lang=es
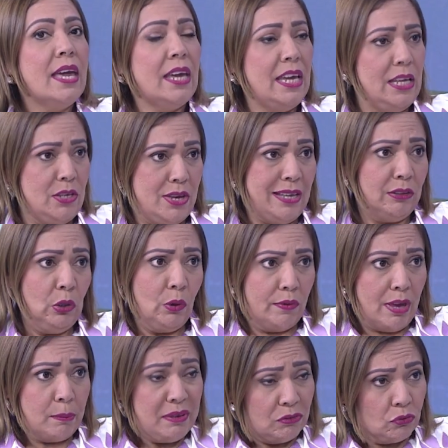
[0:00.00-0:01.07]
Eh, ya te lo
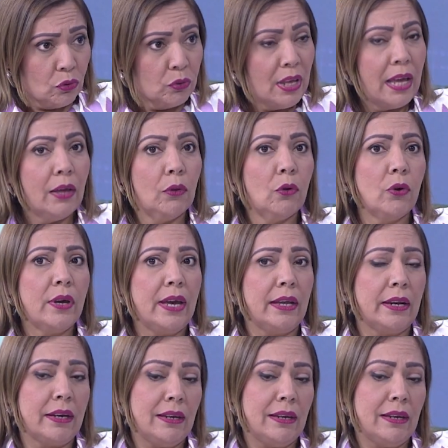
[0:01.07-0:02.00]
había mencionado, eh,